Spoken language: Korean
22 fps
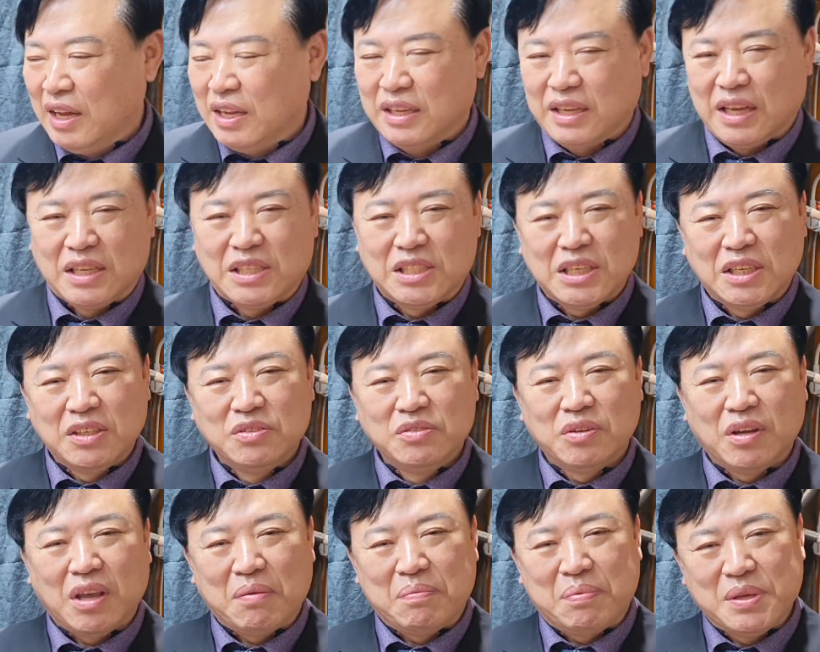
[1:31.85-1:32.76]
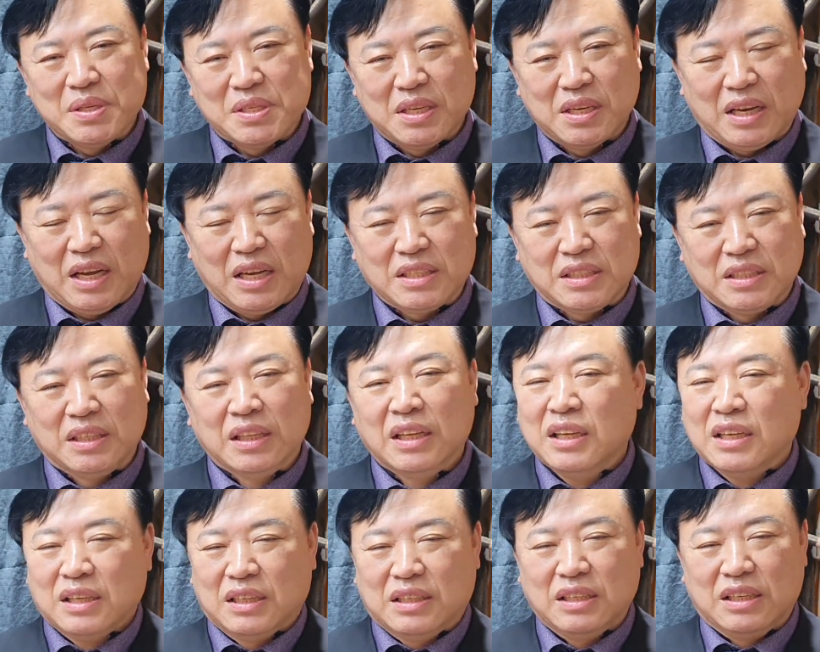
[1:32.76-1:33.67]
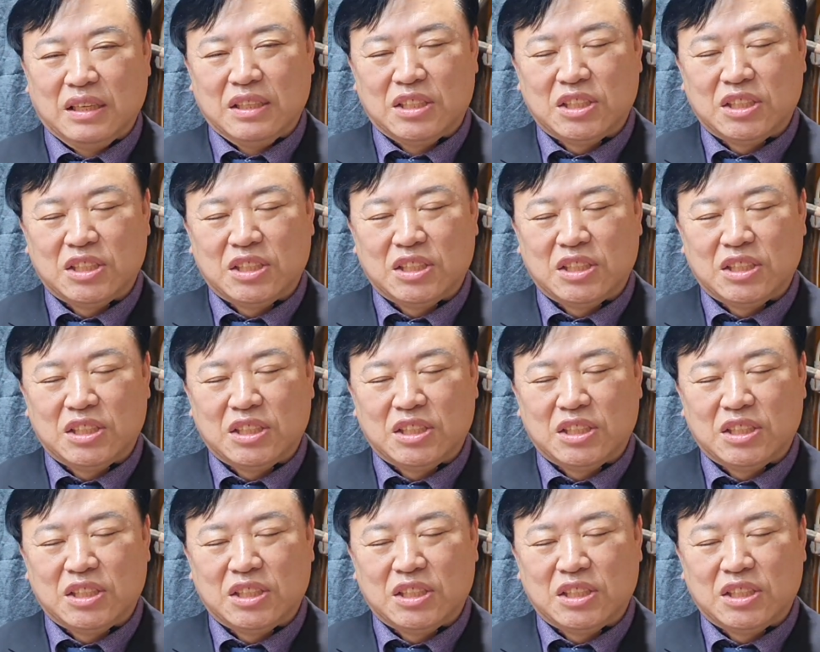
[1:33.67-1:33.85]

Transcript: 예, 청룡의 빛을 가진 그런